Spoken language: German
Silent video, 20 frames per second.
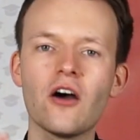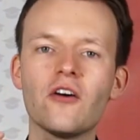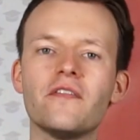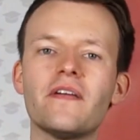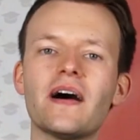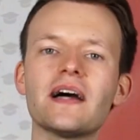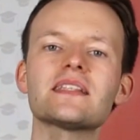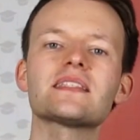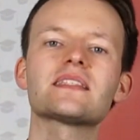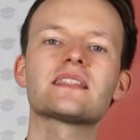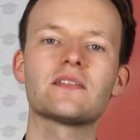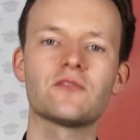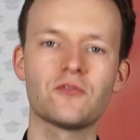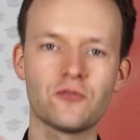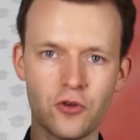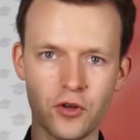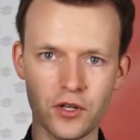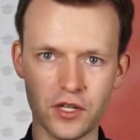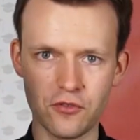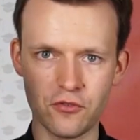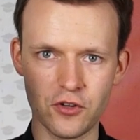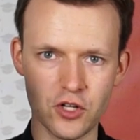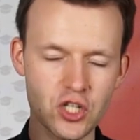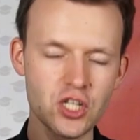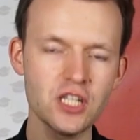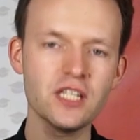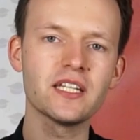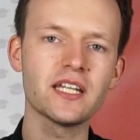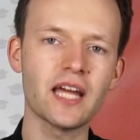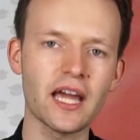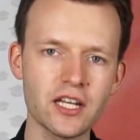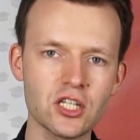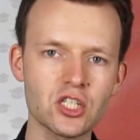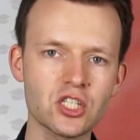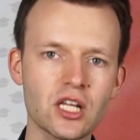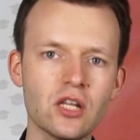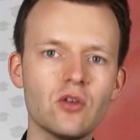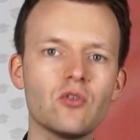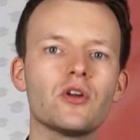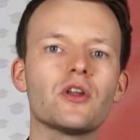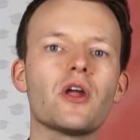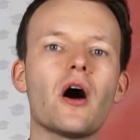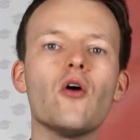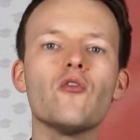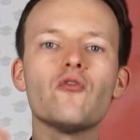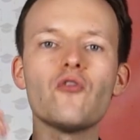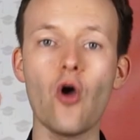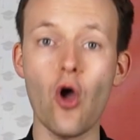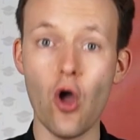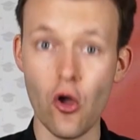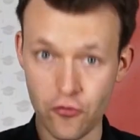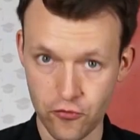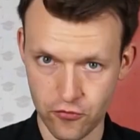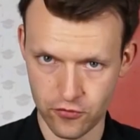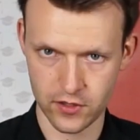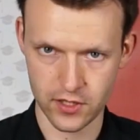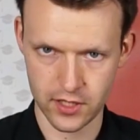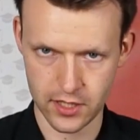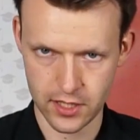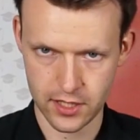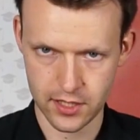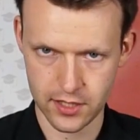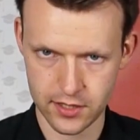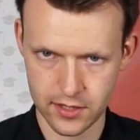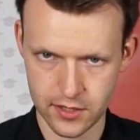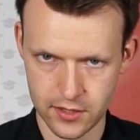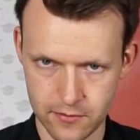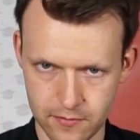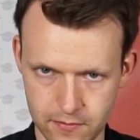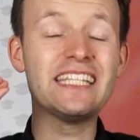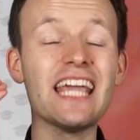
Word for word: was von den verschiedenen Einstellungen auf öffentlich ist.